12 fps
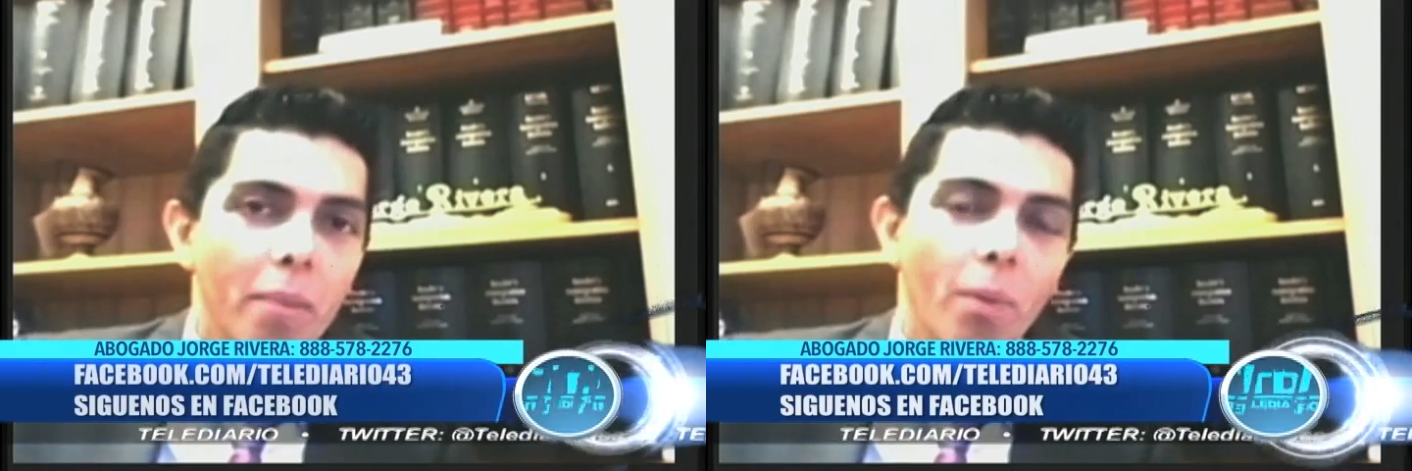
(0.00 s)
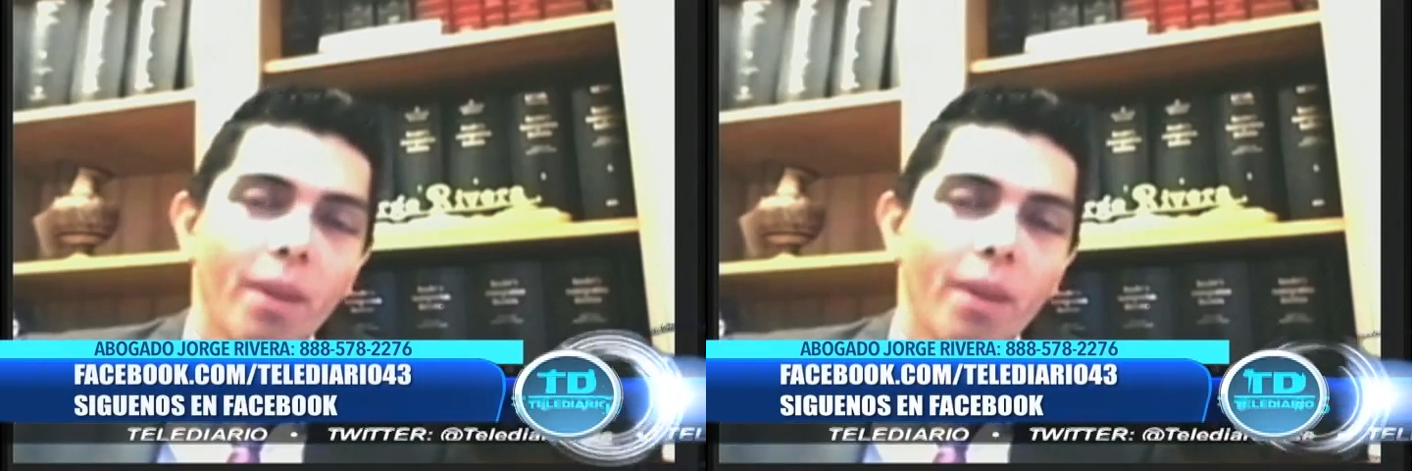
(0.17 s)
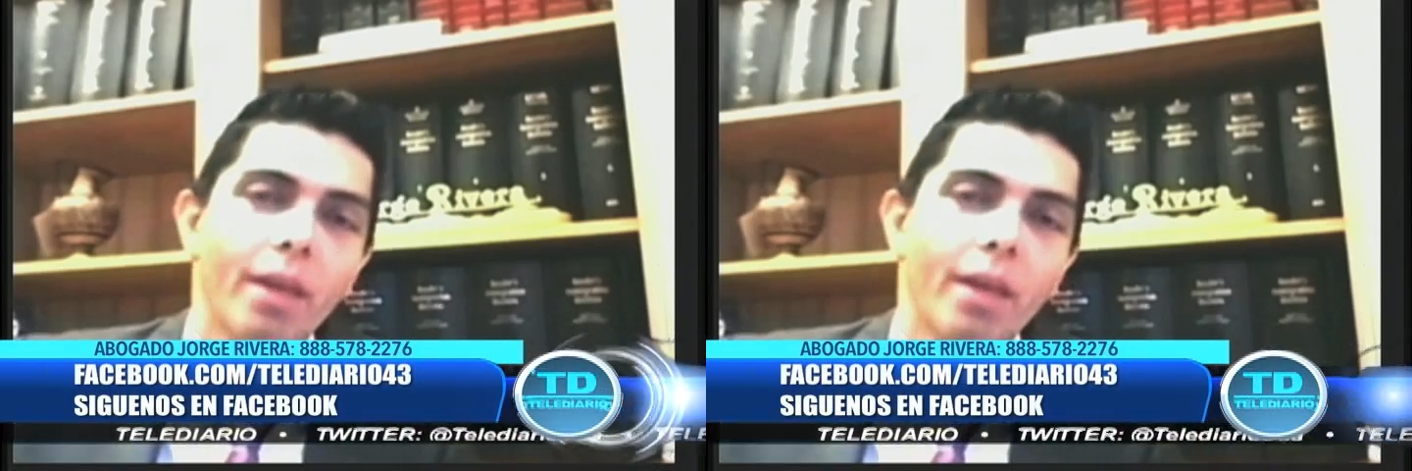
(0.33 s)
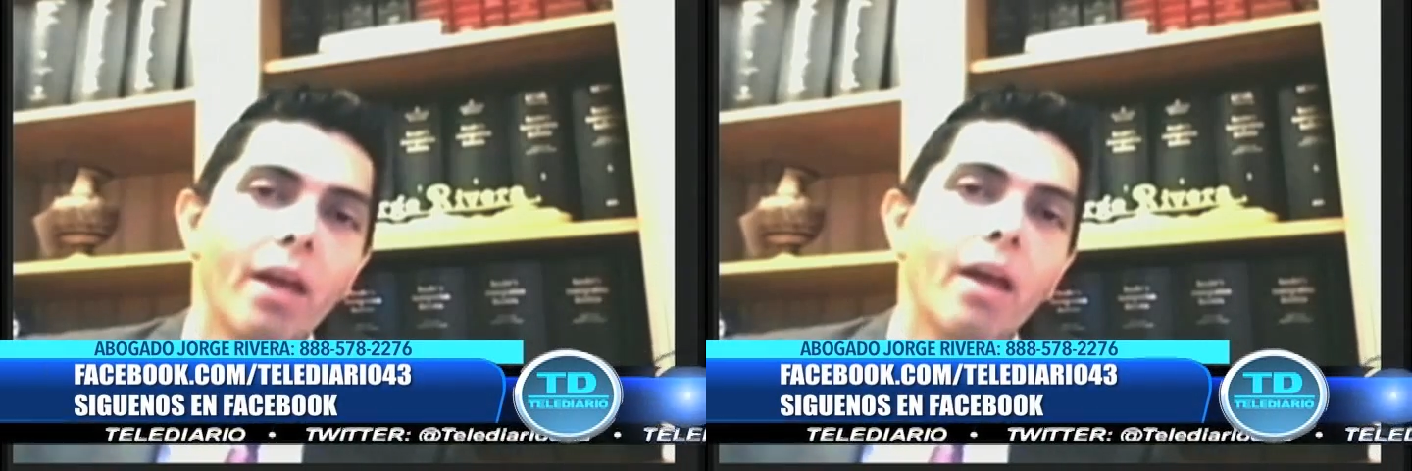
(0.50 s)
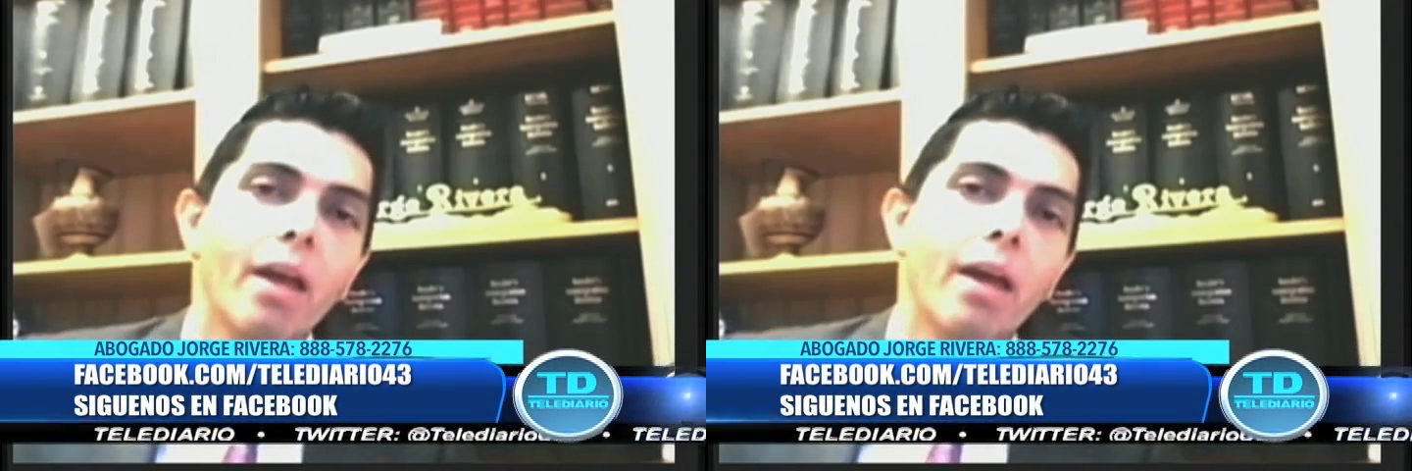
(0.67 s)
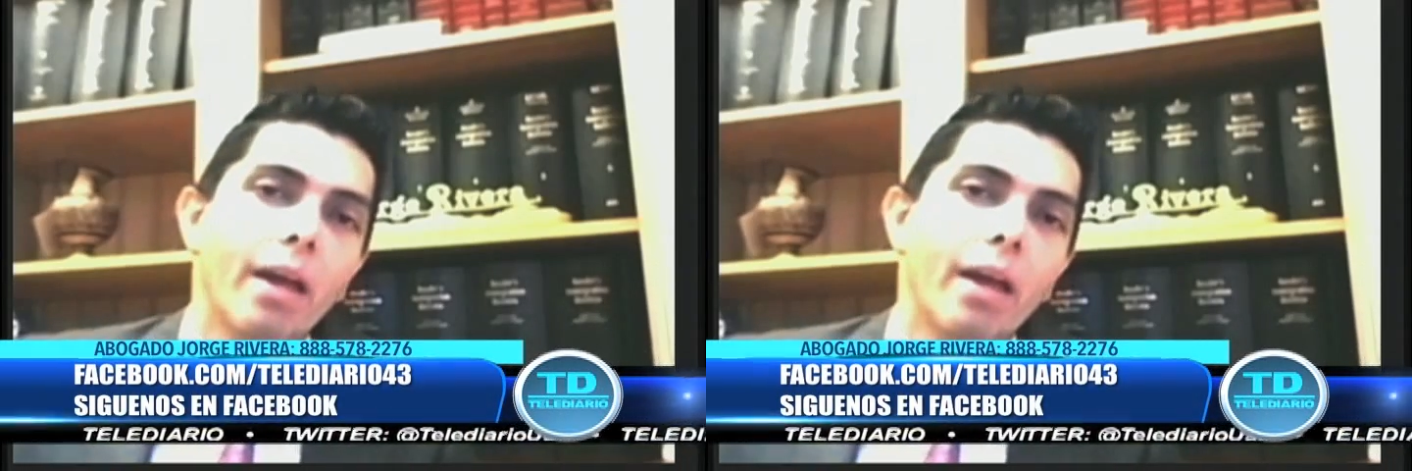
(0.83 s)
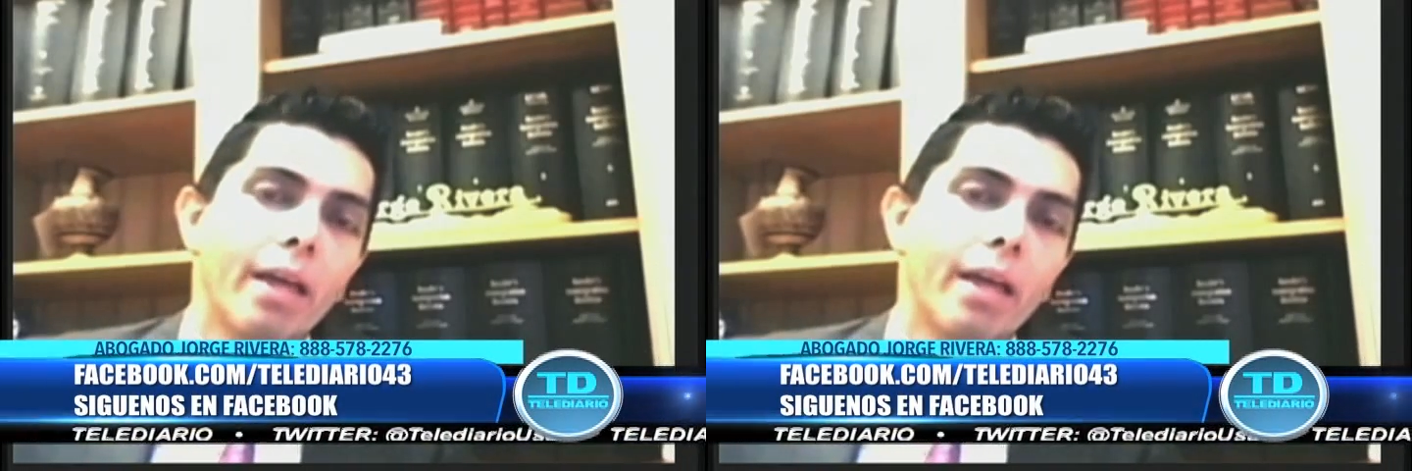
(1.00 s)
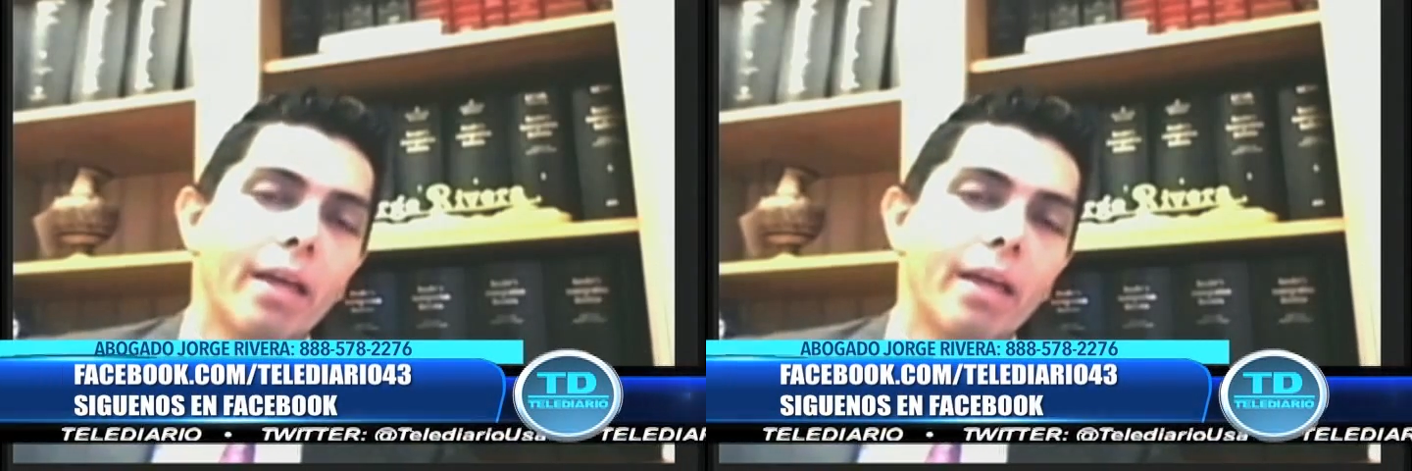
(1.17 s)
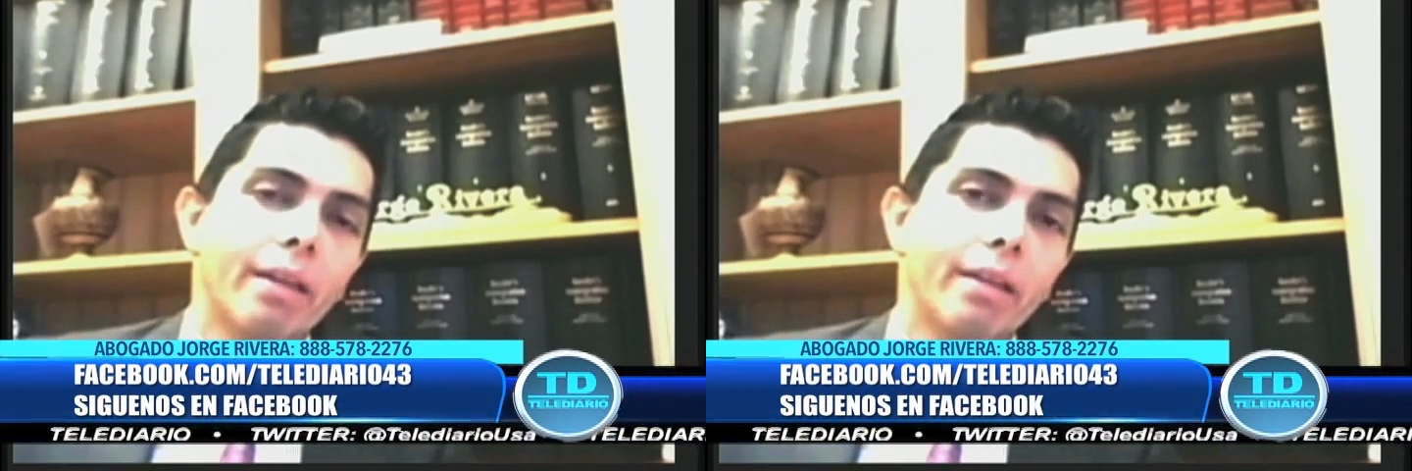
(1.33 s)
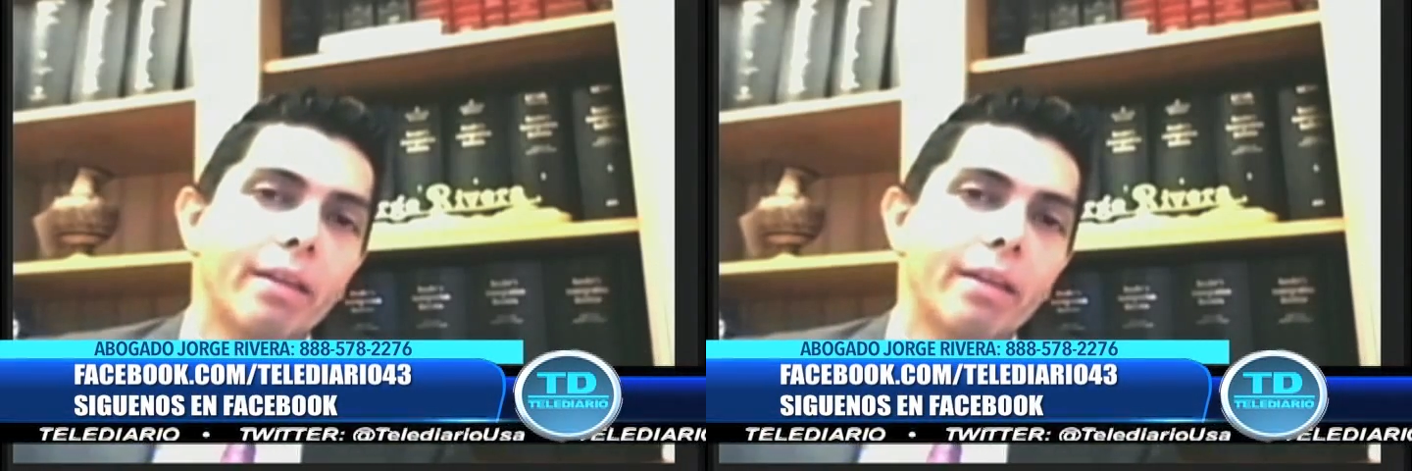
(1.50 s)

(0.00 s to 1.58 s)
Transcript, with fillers: puede eh,